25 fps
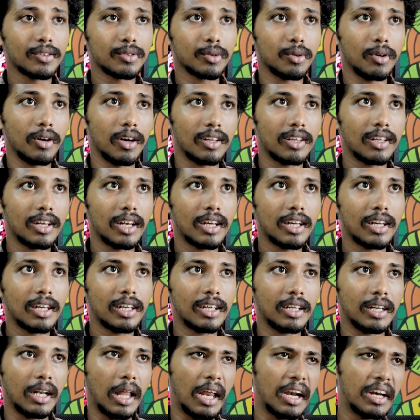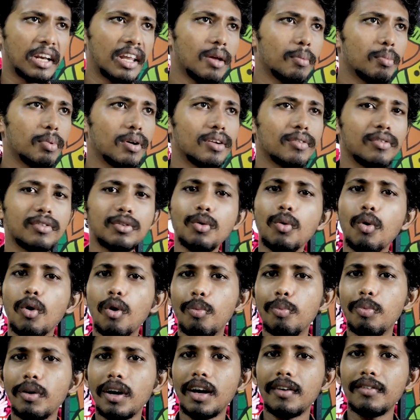ஸோ அதில் நிறைய பேர் வந்து
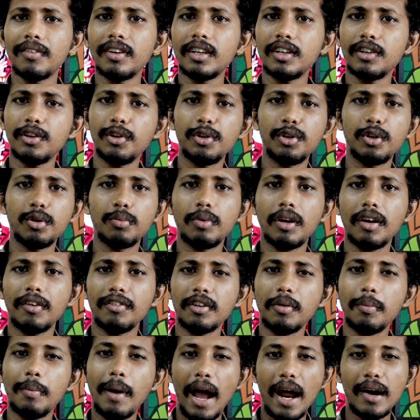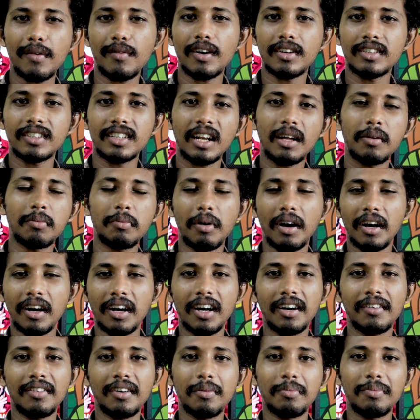ஓப்பனாகவே யூடியூப்பில் வந்து பேட் வேர்ட்ஸ்லாம்
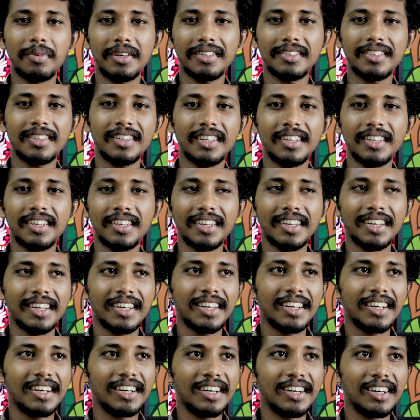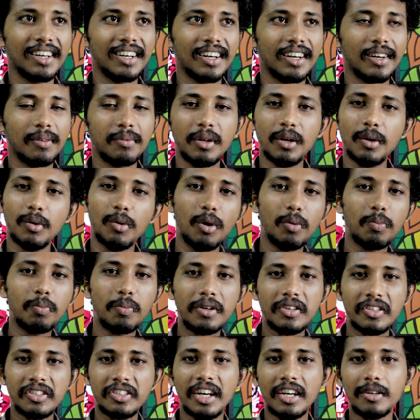பக்காவாக பேசி அப்படியே
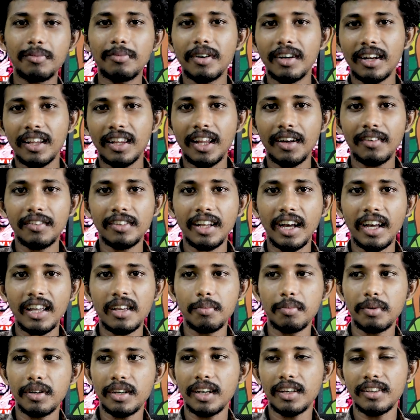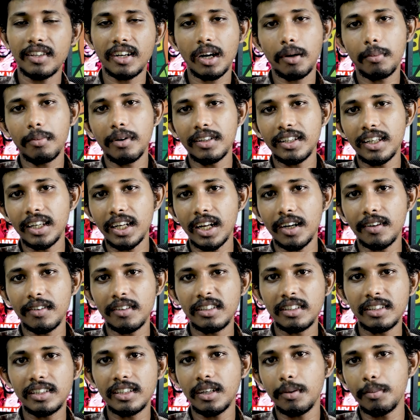ஓப்பன் ஸ்டேட்மெண்ட்டை தான் வந்து ஐயப்பனுக்கு எதிராக பார்த்தீங்கன்னா
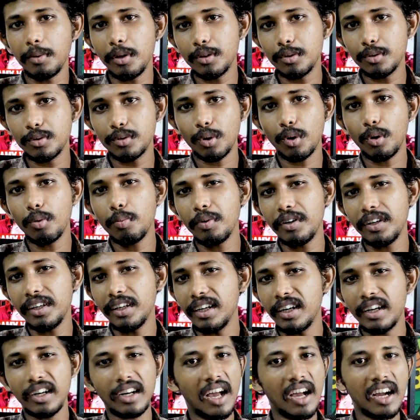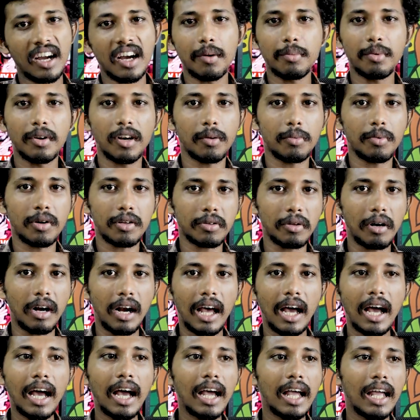வந்து அப்படியே த்ரோ பண்ணிக்கிட்டு இருக்காங்க அப்படின்ற மாதிரி
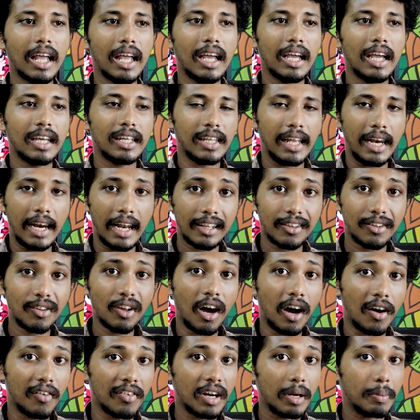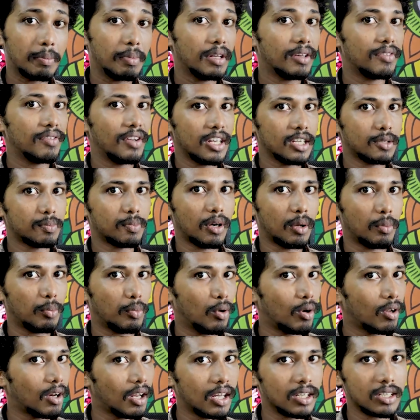சொல்லலாம் இது எல்லாத்தையும் அவர் எப்படி ஃபேஸ் பண்ண
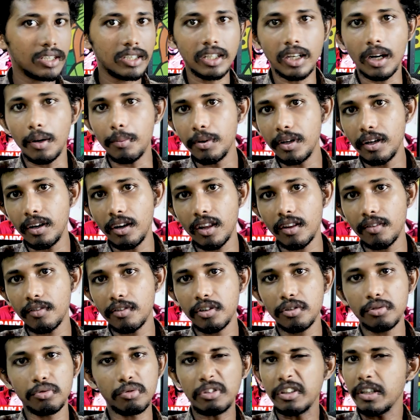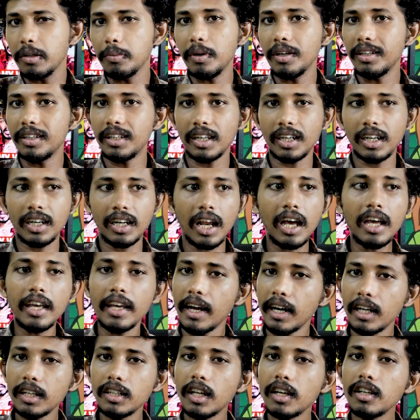போகிறாரு அப்படின்றது வந்து சுத்தமாக தெரியல
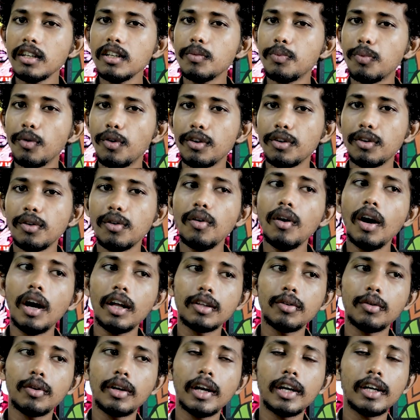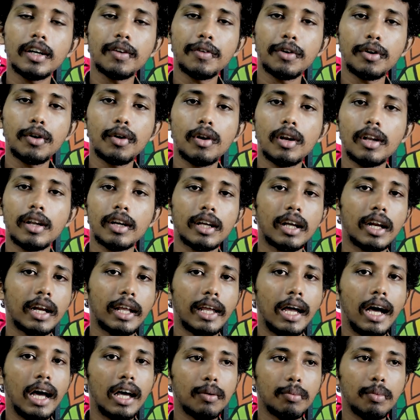எனக்கு தெரிஞ்சு இப்போ வரைக்கும் அந்த ஒரு எட்டு வீடியோவில் இருக்கிற
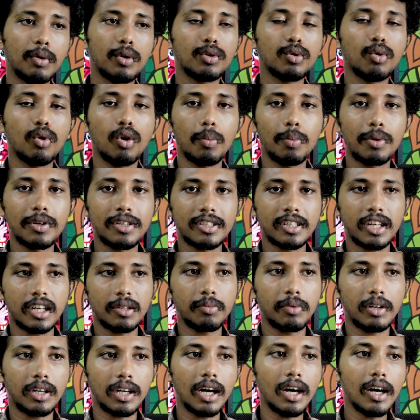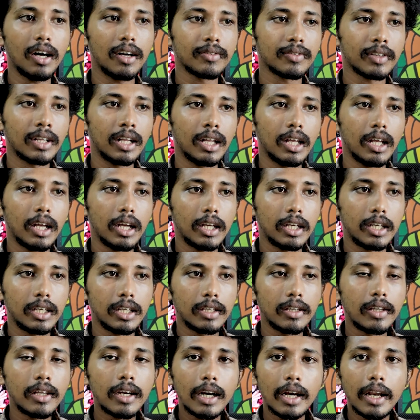யாருமே வந்து ஓப்பன் ஸ்டேட்மெண்ட்டாக
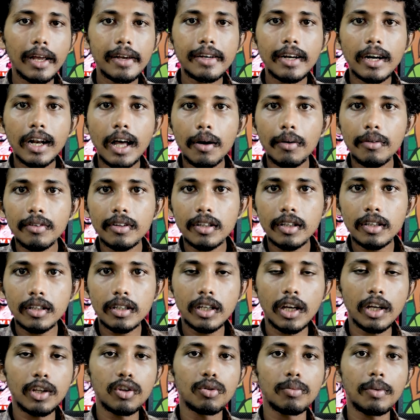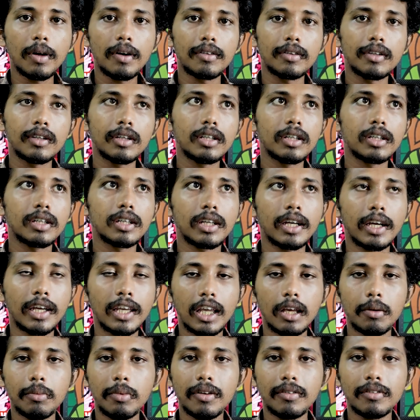இது ரிலேட்டடாக வந்து எதுவுமே வந்து
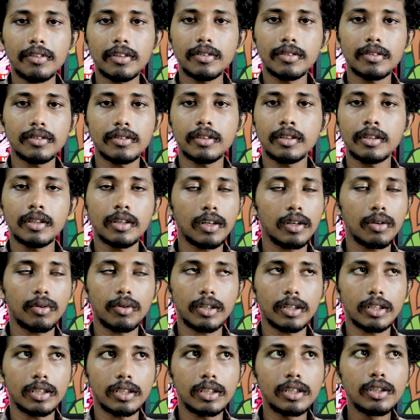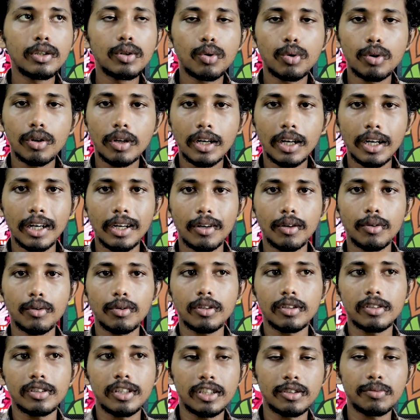எங்கேயுமே வந்து ஒரு இது கொடுக்கல
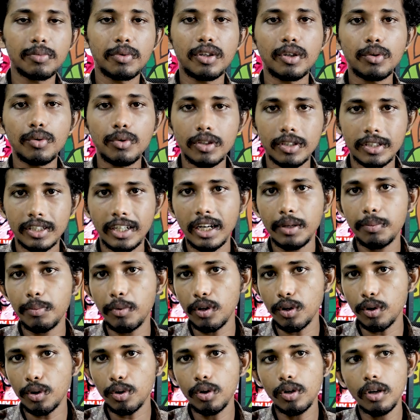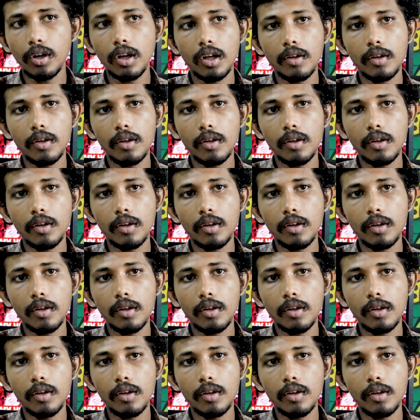ஒரு ஜட்ஜ்மெண்ட்டோ ஒரு ஸ்டேட்மெண்ட்டோ